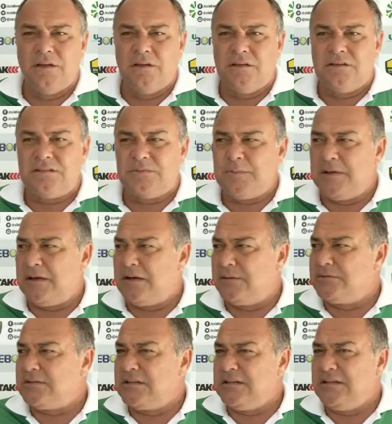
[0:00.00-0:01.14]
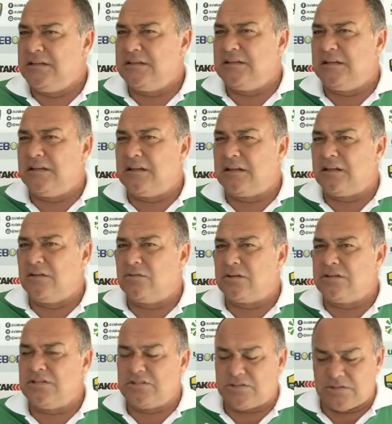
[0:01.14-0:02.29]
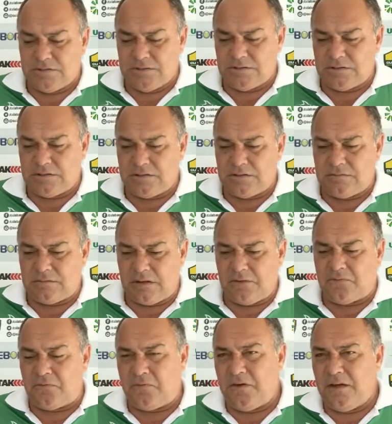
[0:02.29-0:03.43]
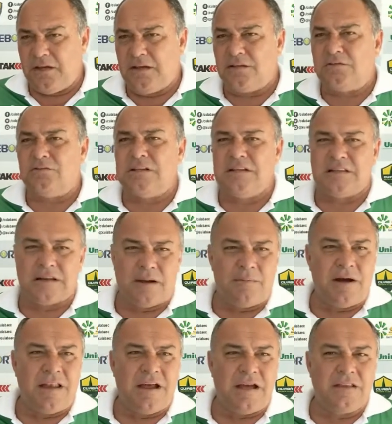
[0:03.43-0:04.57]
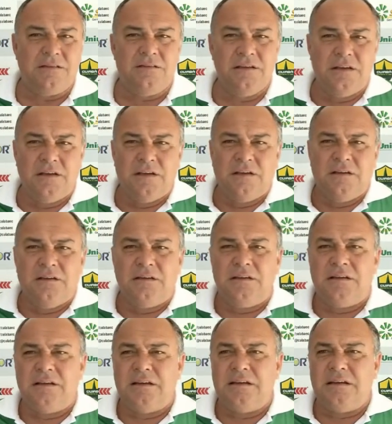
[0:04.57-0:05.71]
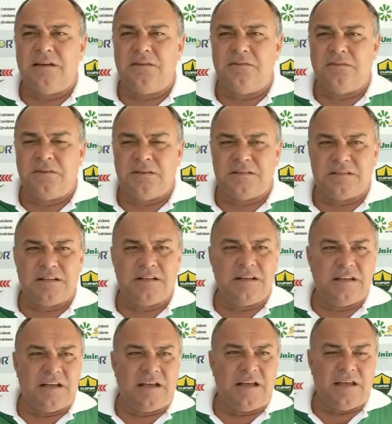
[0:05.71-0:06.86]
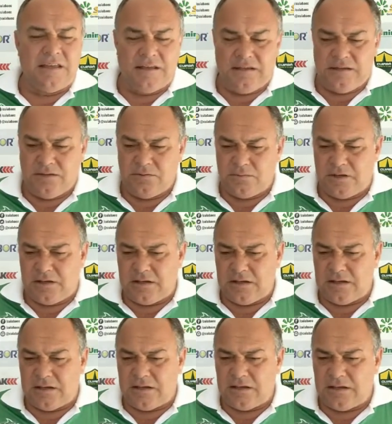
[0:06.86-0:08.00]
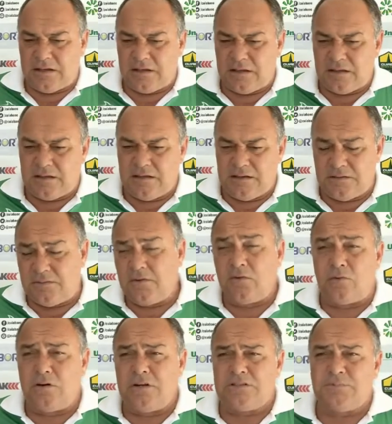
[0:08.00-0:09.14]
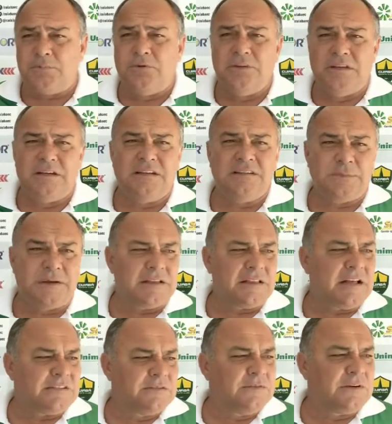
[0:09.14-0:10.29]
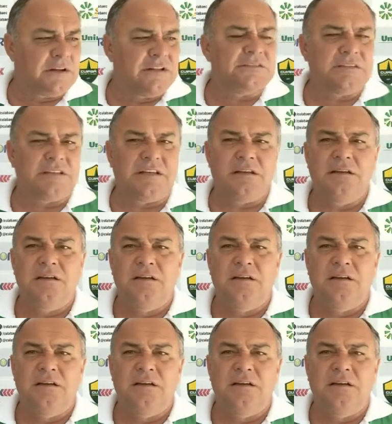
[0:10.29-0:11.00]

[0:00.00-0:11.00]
esperamos aí, dentro daquilo que a gente tem feito, tem trabalhado, é, venha se criar aí uma. Eles venham corresponder à expectativa que a gente tem